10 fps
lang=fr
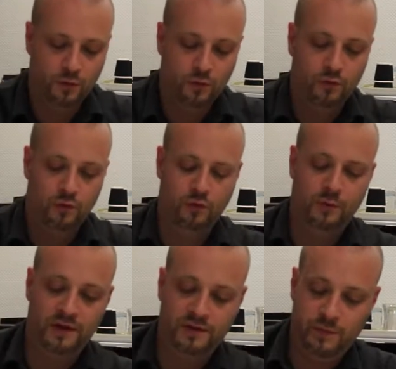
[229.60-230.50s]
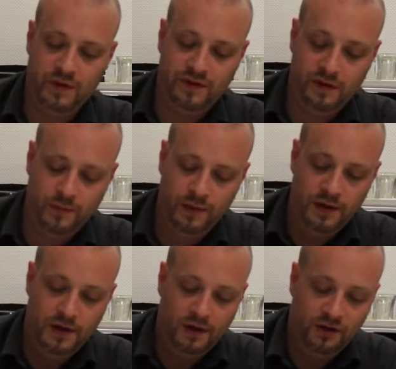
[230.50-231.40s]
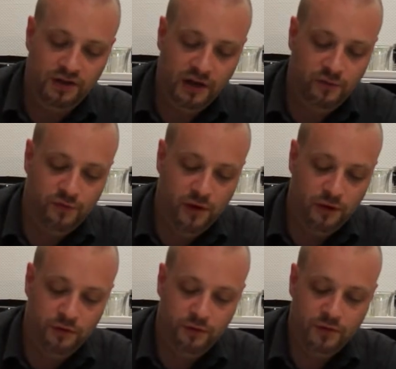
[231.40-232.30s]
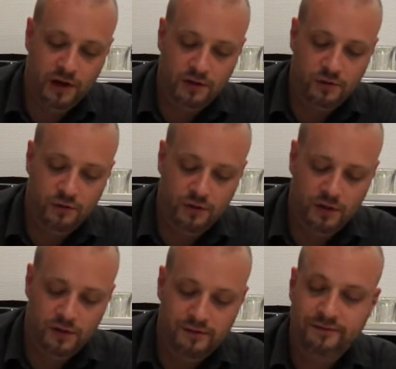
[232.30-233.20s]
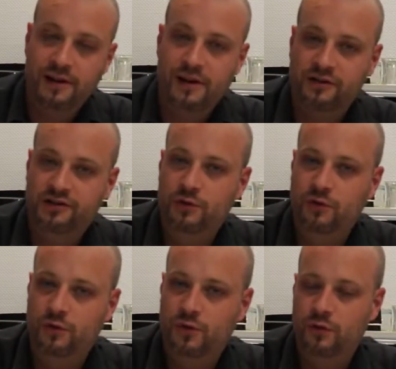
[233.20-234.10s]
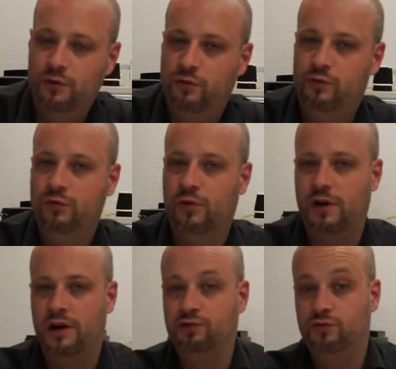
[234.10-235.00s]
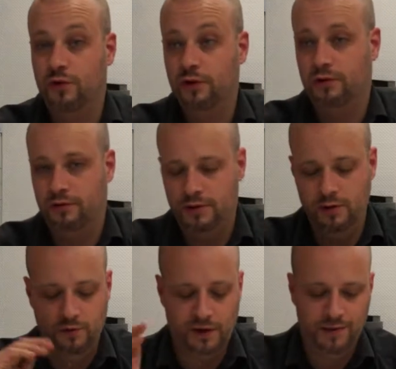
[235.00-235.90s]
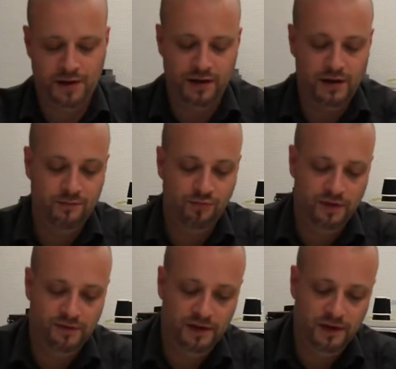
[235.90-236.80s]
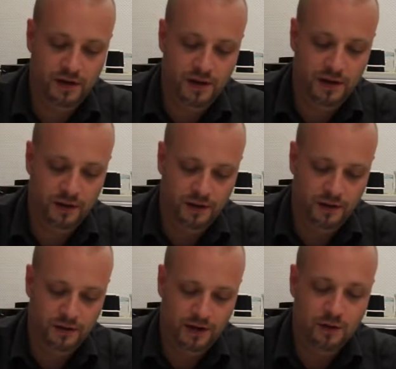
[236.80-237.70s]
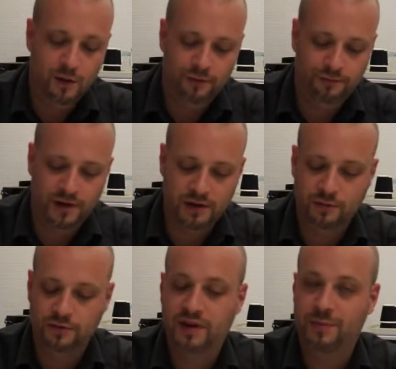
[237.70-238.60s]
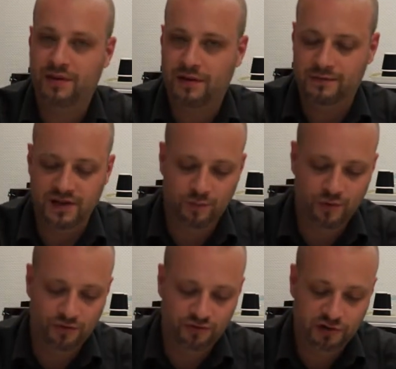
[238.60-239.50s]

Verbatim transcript: Donc le principe est simple, chaque fois que le dragon va cracher du feu sur un joueur, il lui fera perdre un point de vie et la colère du dragon s'apaisera un petit peu.